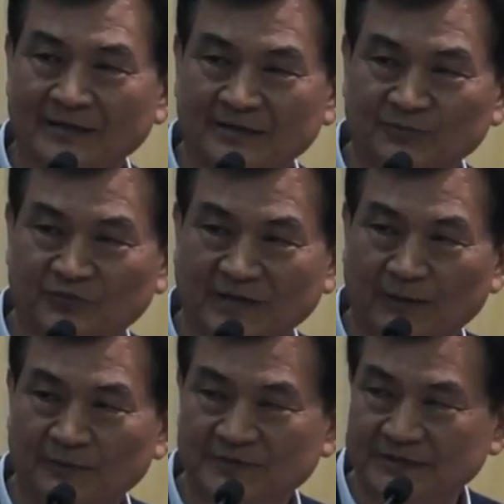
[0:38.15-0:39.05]
큰
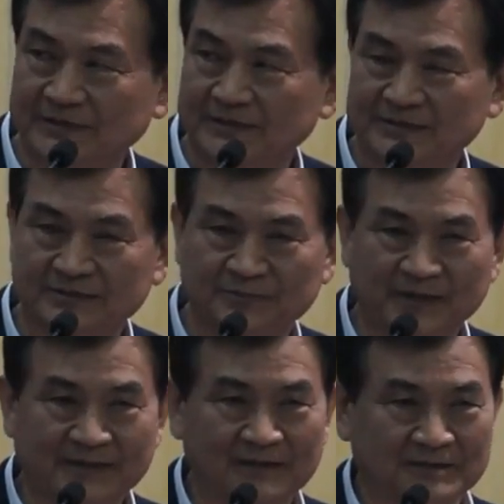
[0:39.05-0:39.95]
부담 없이
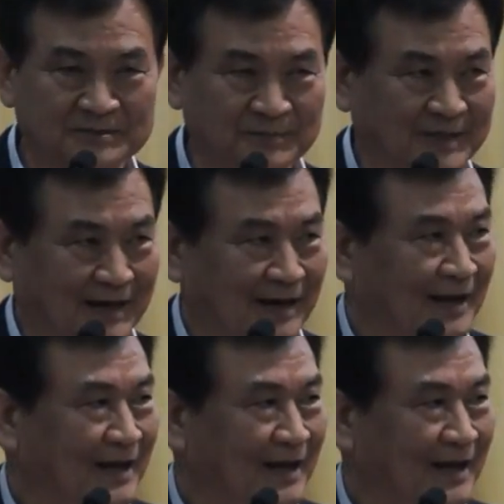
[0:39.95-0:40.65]
들으면 될 것입니다.